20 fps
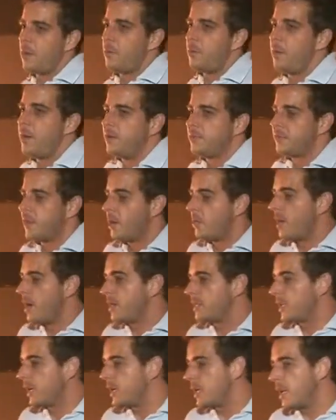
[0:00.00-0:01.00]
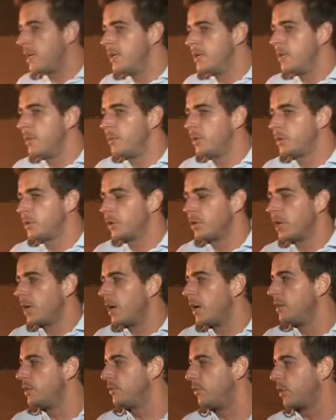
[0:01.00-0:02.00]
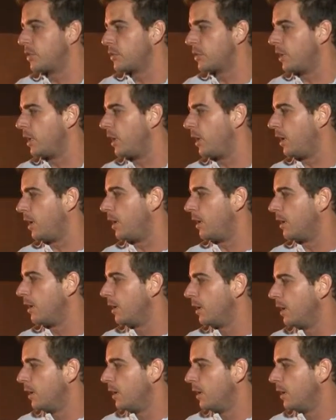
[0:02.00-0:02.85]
realmente é uma adrenalina muito grande você